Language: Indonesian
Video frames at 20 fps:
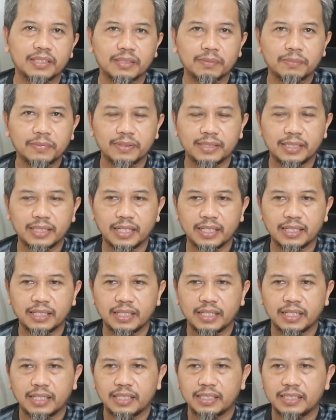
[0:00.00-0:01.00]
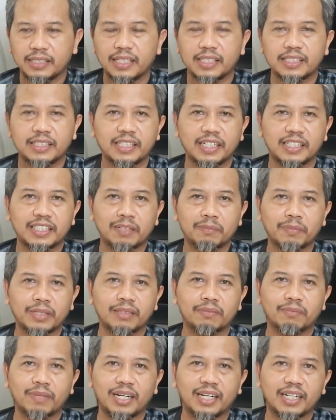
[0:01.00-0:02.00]
kemudian yang dia
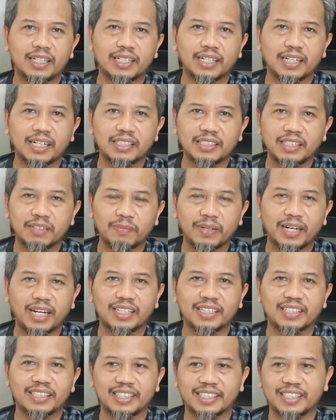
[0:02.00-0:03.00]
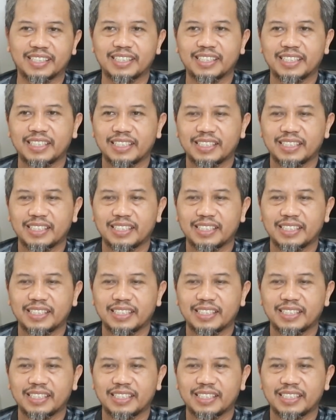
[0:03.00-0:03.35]
dapat malah kerannya pelan ya.